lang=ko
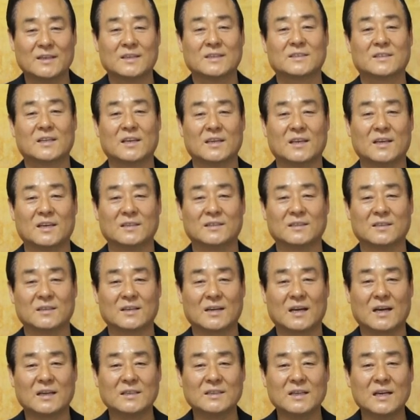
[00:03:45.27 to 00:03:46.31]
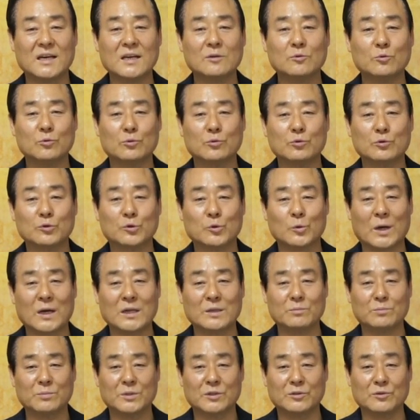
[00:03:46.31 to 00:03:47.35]
세계에서 가장
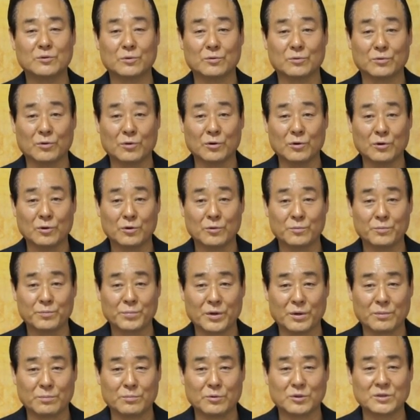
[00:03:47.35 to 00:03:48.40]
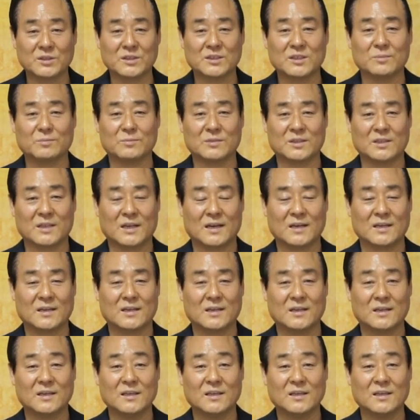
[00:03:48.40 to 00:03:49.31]
우수한 민족으로 변모시킵니다.